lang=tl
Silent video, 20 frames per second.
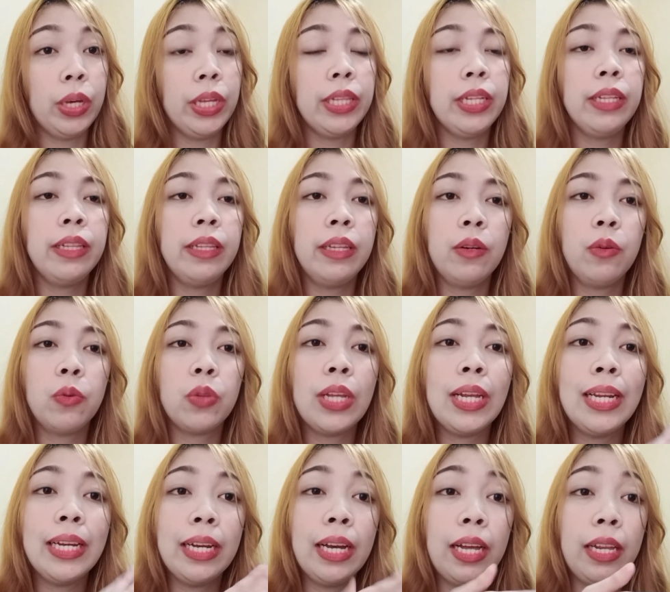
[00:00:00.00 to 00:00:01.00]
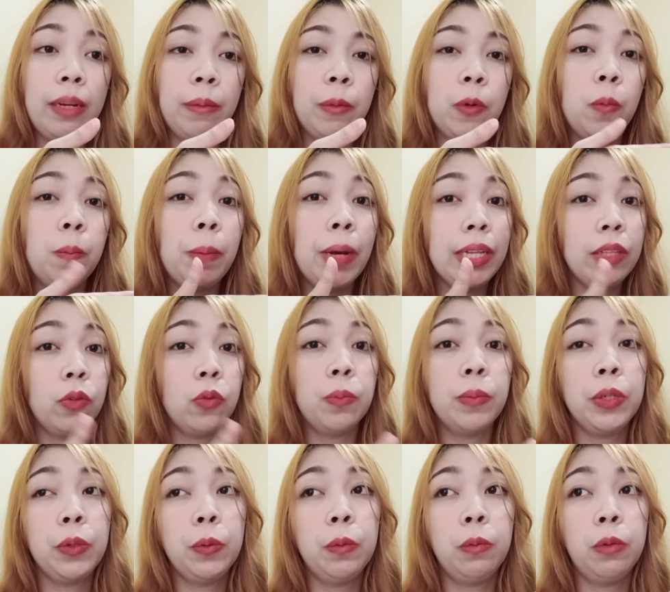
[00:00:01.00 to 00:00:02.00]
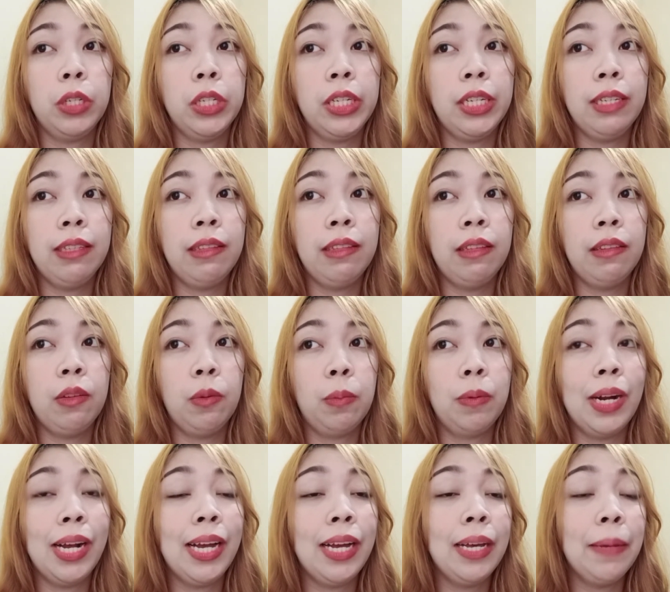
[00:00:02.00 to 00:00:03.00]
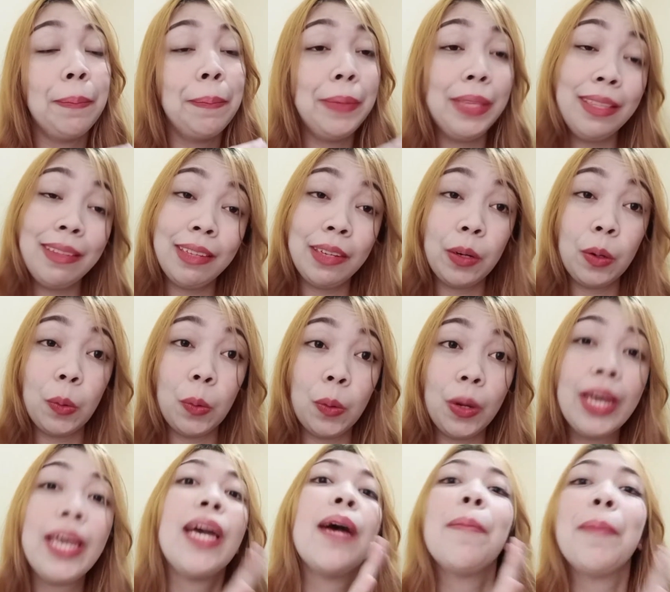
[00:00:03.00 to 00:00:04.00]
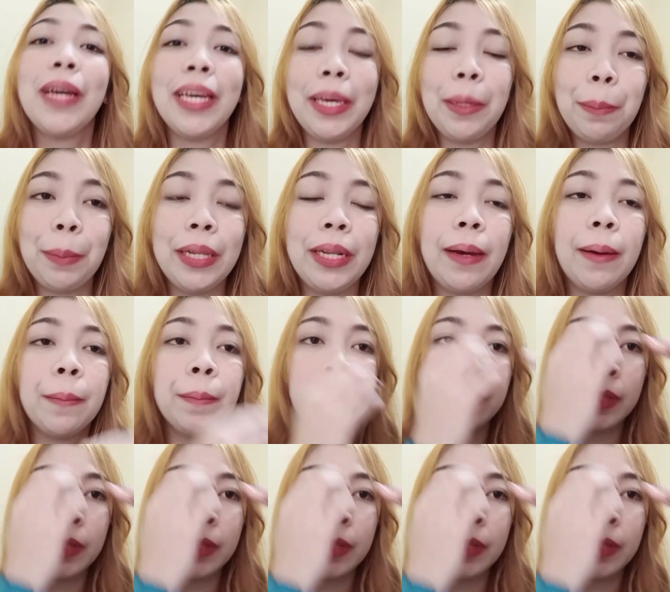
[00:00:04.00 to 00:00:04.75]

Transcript: And hindi ko talaga alam kung paano mag-work kasi sobrang busy ko kay Amaya pa lang.